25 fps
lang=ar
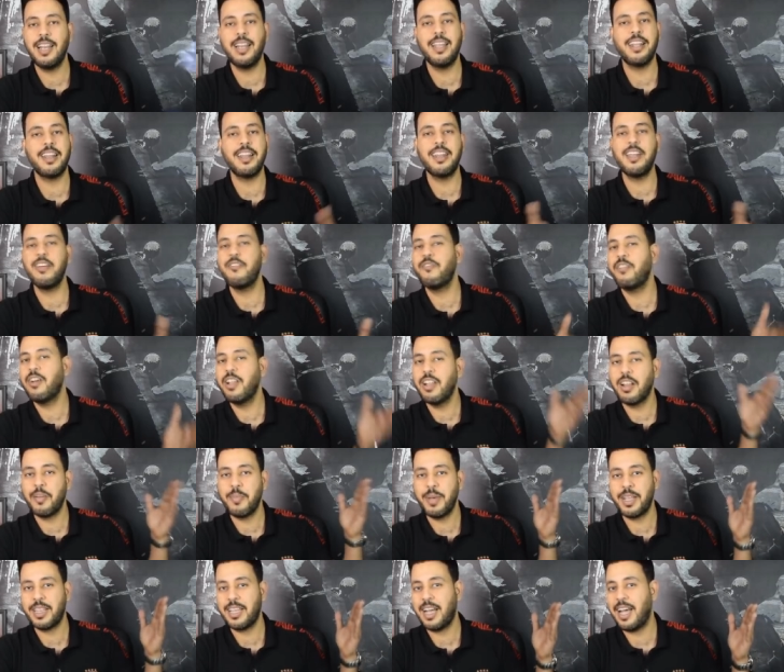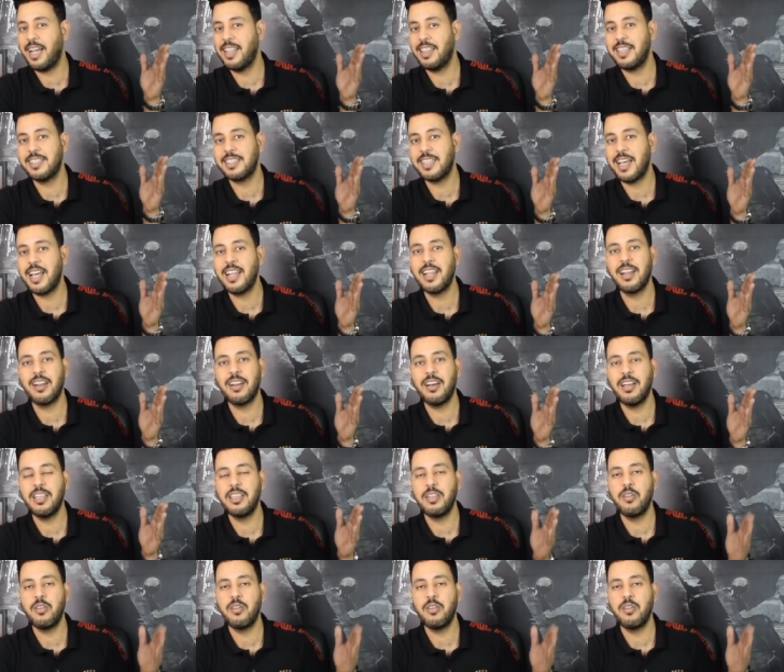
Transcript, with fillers: اللي رينيه فايلر بيتحدث عنها لغايه